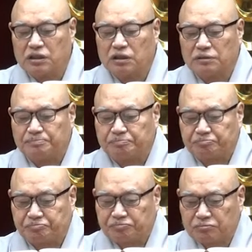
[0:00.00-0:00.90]
저
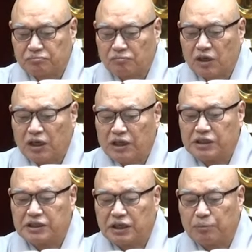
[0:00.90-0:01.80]

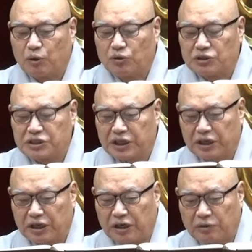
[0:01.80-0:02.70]
일체 모든
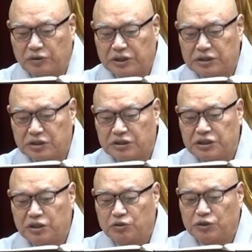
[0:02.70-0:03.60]
세계 가운데서
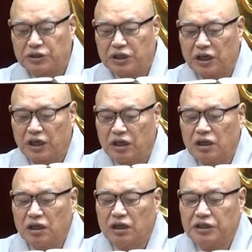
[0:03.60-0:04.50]
시류열에
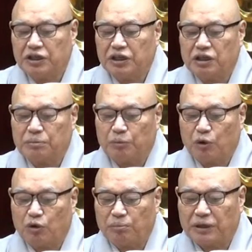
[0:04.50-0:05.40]
연,
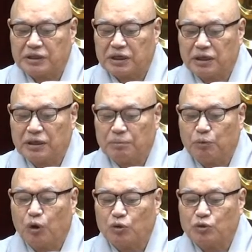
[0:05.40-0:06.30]
묘음, 하사
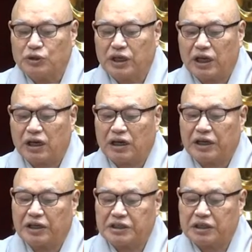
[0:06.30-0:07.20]
모두 예래가
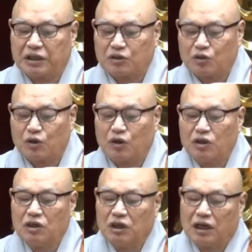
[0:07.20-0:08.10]
계셔가지고
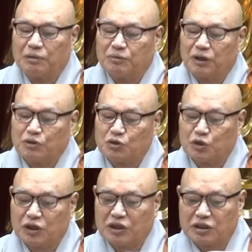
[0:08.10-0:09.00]
아름다운
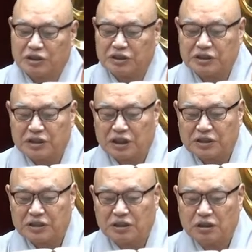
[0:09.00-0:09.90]
소리를
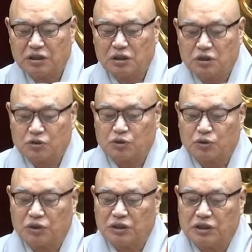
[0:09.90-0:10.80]
연설하셔.
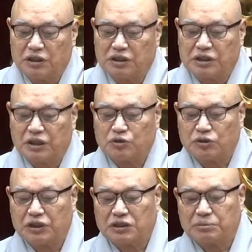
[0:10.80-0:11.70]
수순 일체
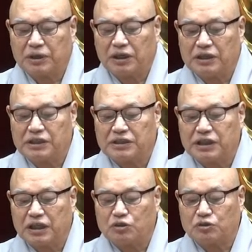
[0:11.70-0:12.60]
중생심하여
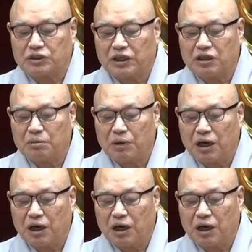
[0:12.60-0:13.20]
일체 중생의